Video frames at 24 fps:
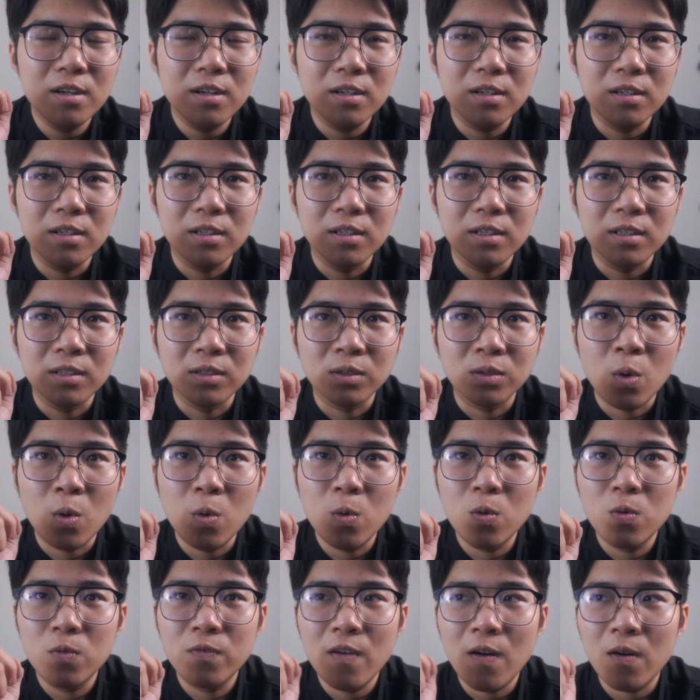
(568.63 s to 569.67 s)
uh,
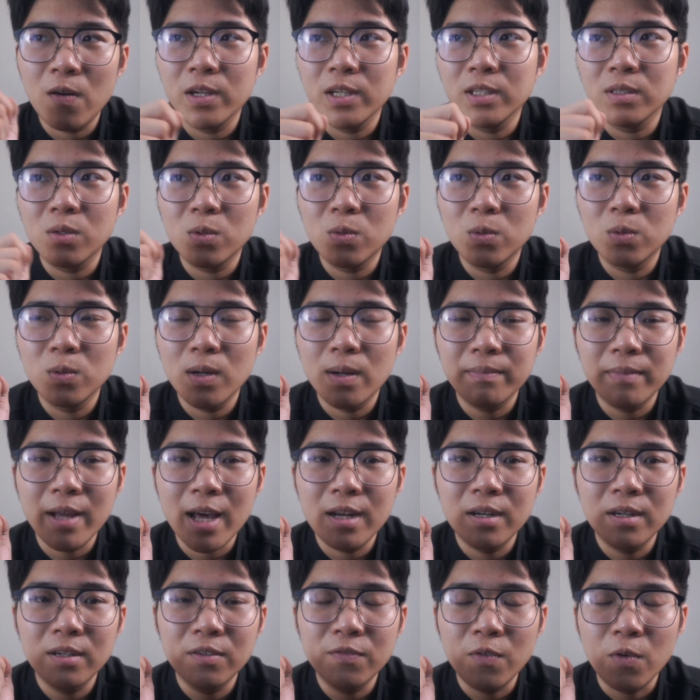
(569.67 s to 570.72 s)
thu voi thu âm
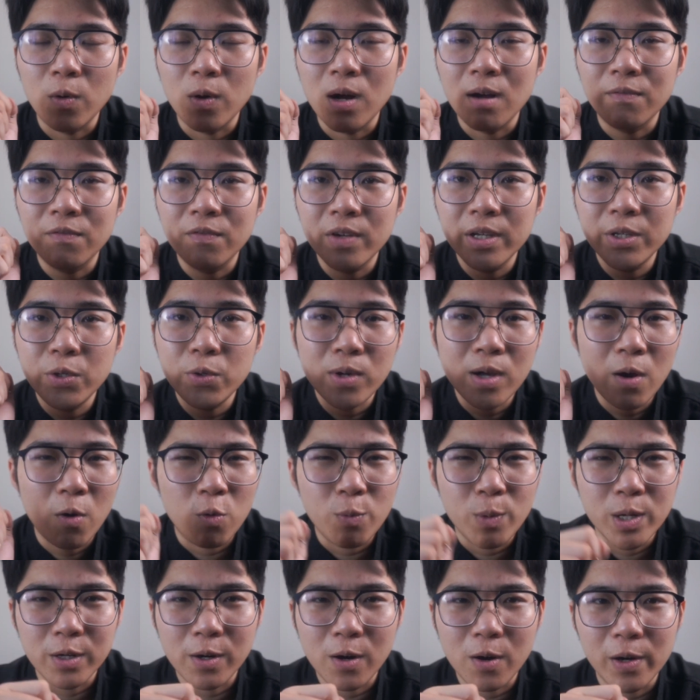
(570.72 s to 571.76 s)
thanh phù hợp với nhu cầu của
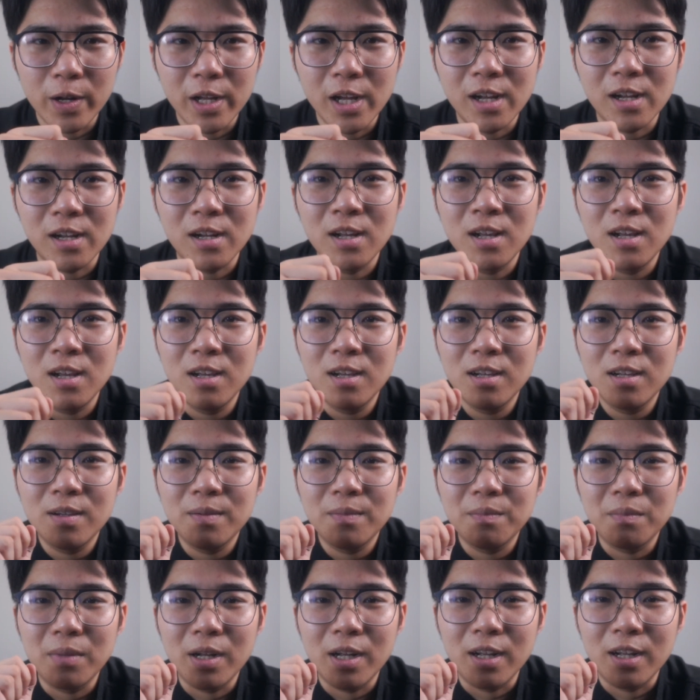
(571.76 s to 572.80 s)
mình rồi á
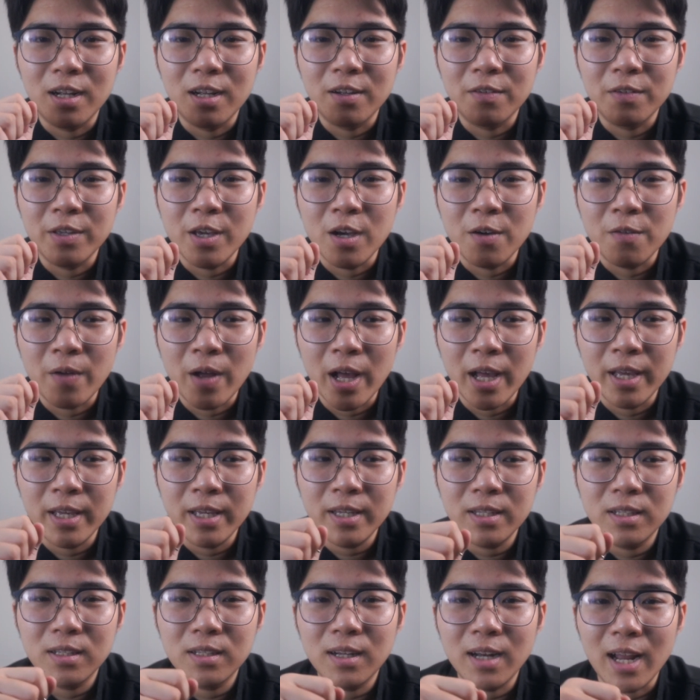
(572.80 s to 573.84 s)
mà giờ
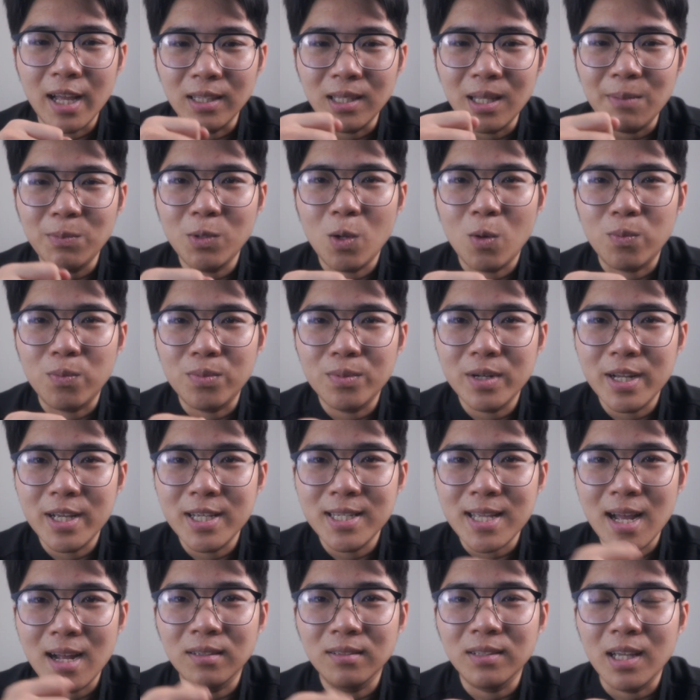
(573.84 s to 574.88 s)
phải lại tiếp tục đi
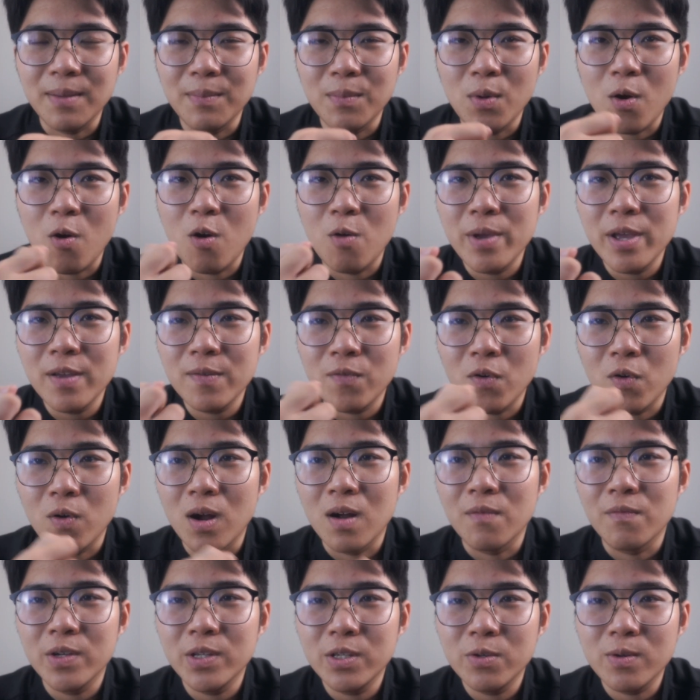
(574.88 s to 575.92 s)
săn tìm một con mic phù
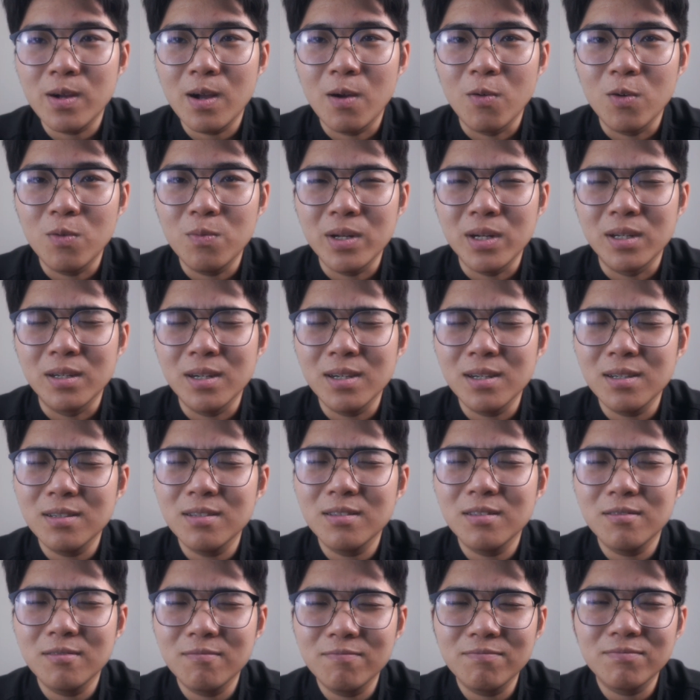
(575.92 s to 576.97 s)
hợp với nhu cầu của mình
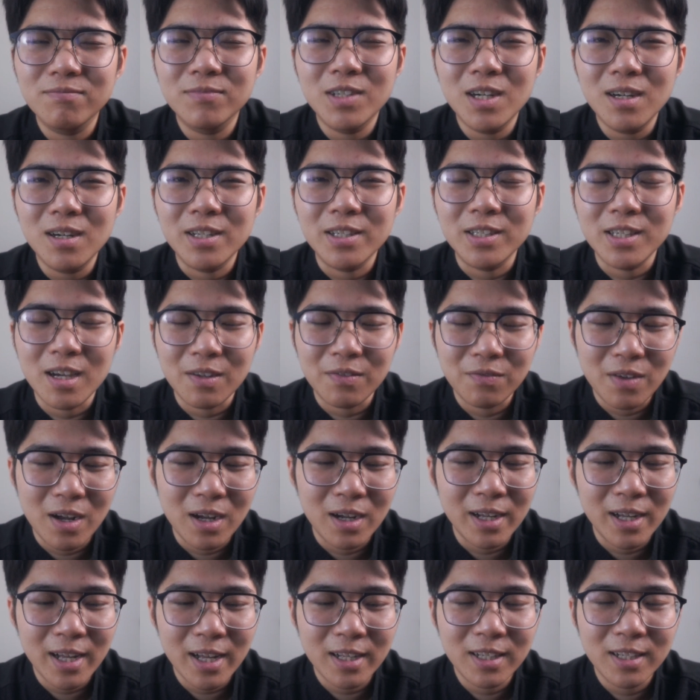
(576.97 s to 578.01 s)
nó rất là chật
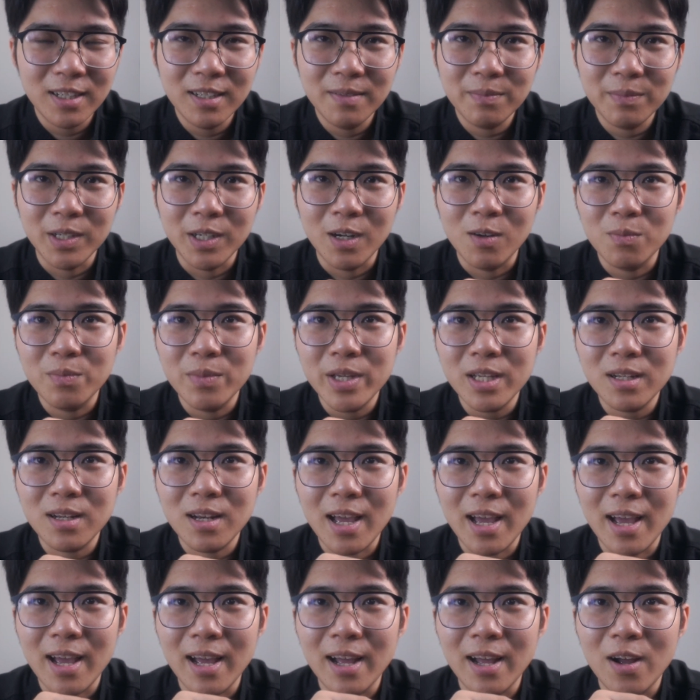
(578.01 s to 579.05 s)
vật ha mình không biết
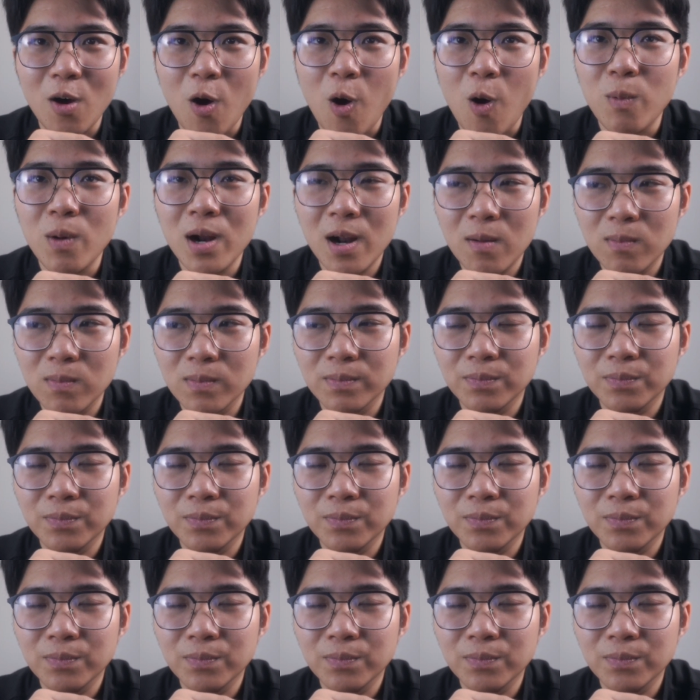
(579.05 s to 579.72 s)
là ổn không